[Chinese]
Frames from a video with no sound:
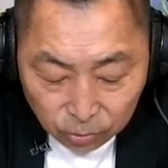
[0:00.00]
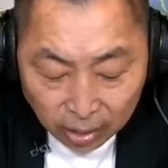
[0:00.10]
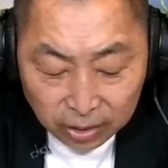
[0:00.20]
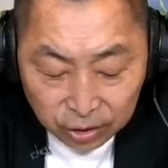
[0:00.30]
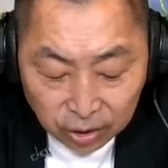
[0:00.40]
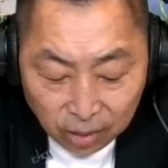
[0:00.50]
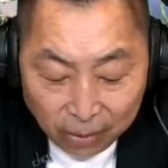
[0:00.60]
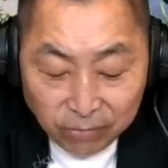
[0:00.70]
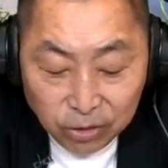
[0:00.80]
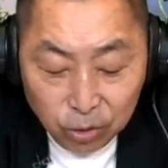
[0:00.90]
瑞士呢，
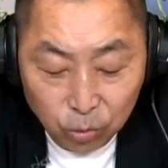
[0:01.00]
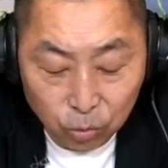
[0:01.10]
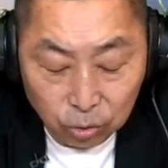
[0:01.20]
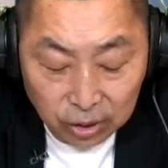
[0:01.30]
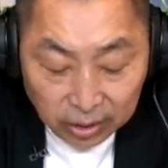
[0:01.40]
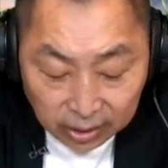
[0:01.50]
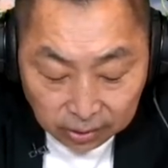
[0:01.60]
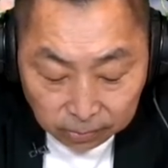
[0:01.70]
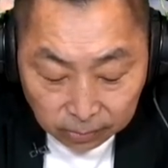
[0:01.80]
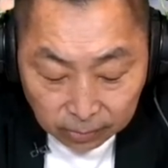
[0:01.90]
百分之五十
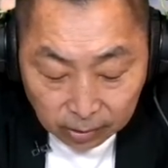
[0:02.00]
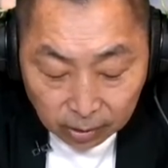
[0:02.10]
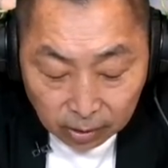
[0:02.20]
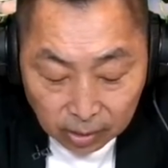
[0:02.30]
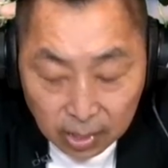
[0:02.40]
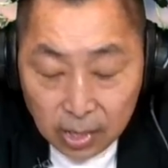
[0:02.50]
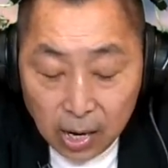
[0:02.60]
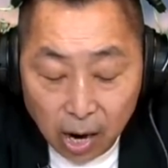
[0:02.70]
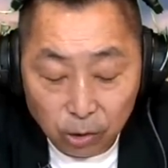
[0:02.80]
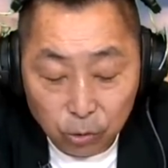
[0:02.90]
一。
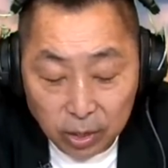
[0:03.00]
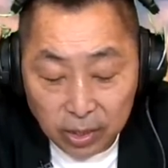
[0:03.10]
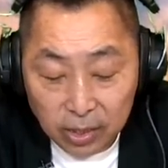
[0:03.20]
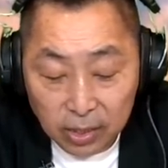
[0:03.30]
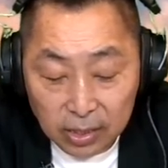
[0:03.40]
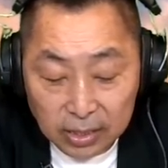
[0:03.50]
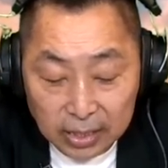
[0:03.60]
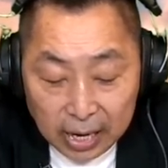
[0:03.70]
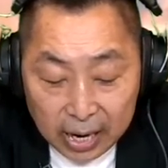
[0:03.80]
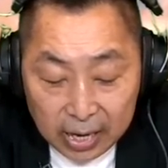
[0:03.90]
好，所以你
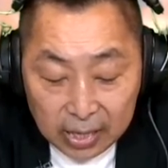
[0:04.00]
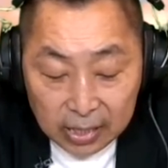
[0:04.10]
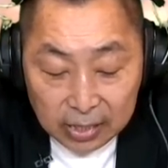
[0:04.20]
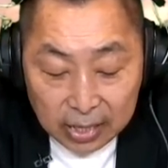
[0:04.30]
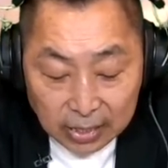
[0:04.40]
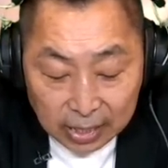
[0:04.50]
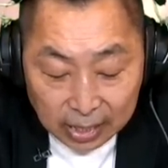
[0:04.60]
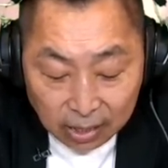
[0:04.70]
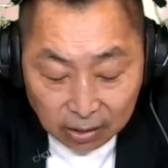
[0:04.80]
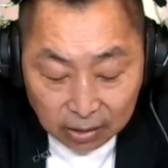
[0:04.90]
现在你现在看